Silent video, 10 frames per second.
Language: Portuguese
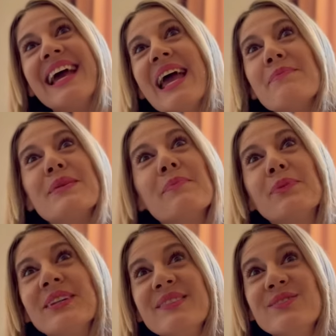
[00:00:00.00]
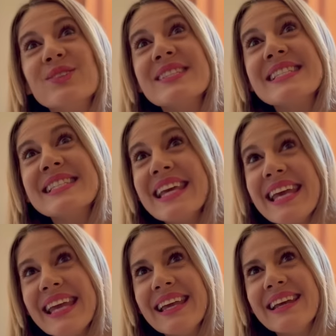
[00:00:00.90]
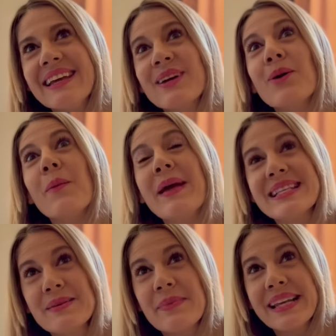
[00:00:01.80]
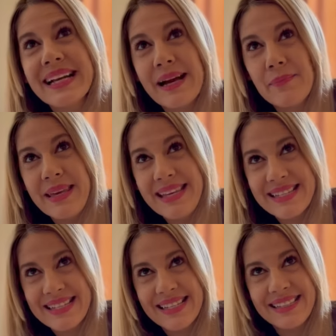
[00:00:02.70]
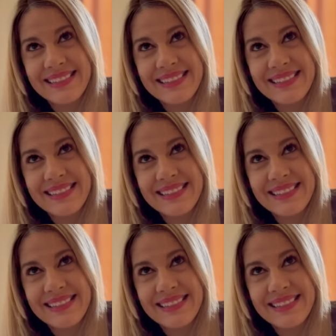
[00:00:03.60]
É para pôr em você. Começa pela cabeça.